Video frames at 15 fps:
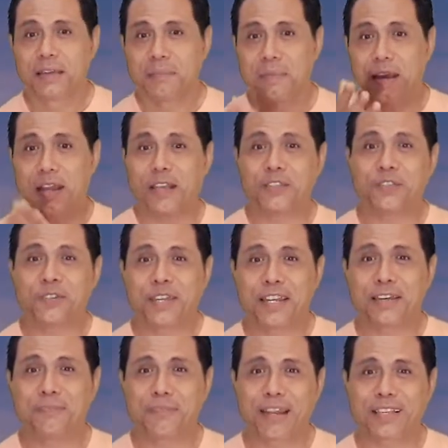maka
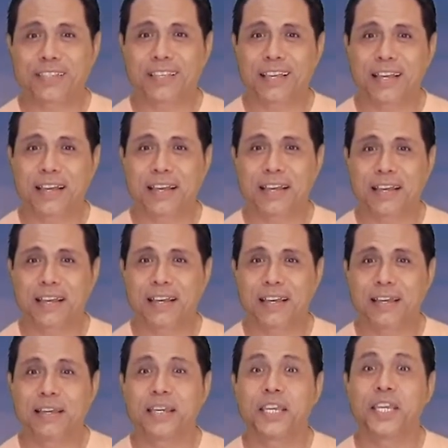saudara merasa
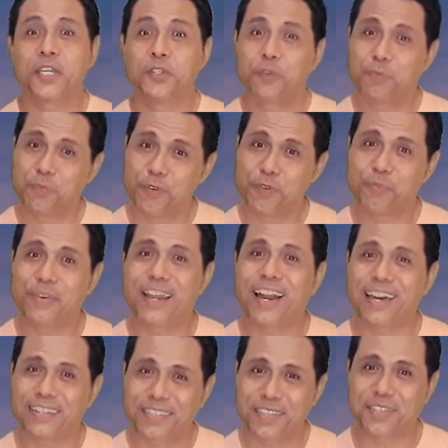hidupmu
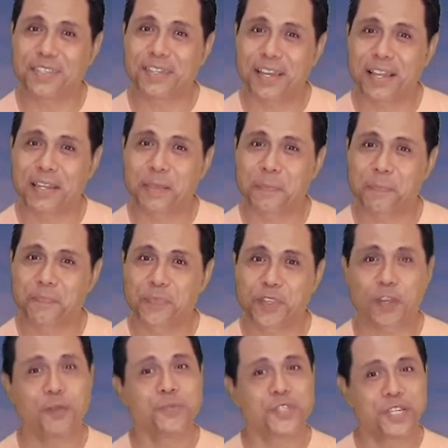berarti sekali.
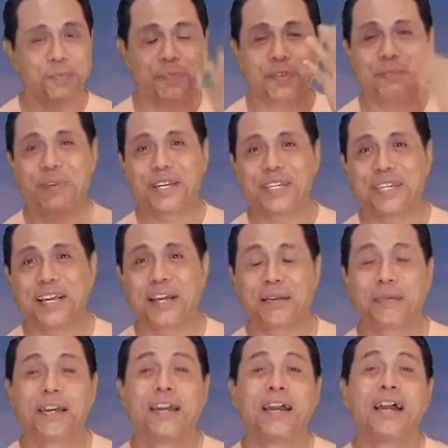Kau menjadi pribadi yang
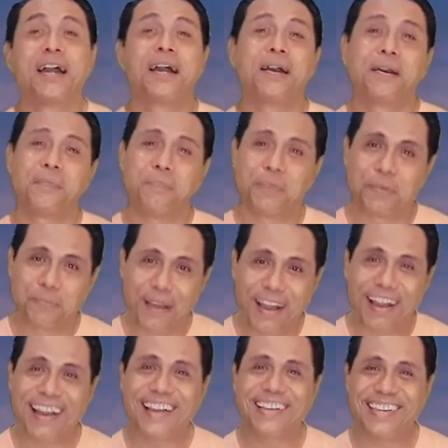
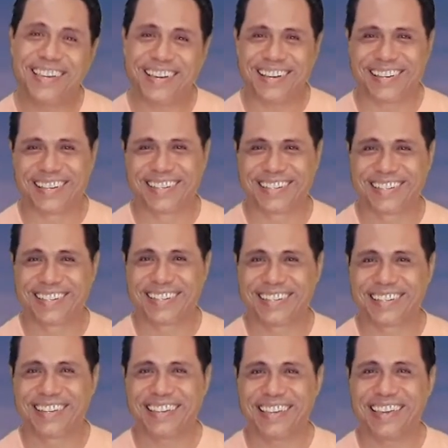berbahagia,
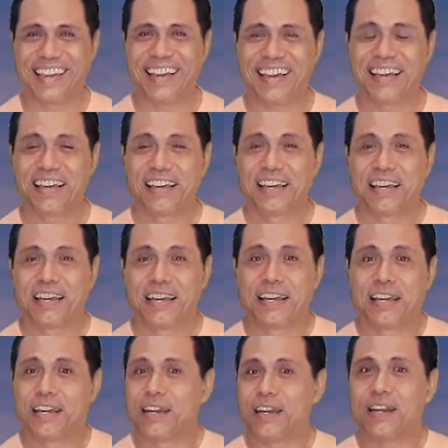ya.
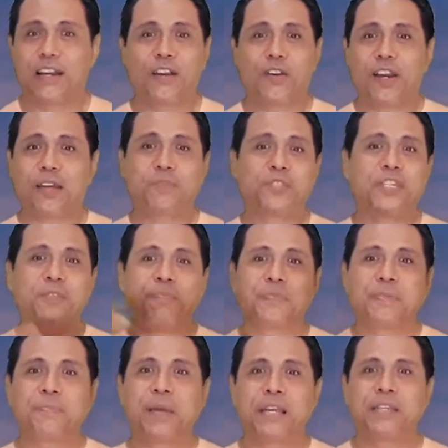Engkau akan menjadi
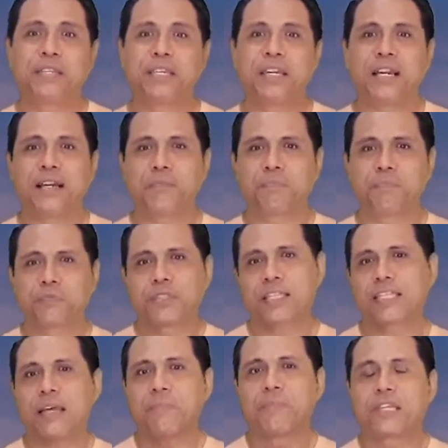pribadi yang
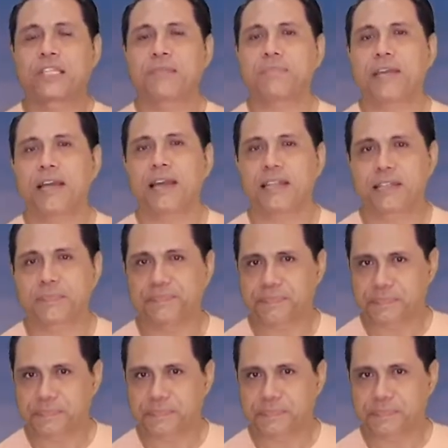tetap bersemangat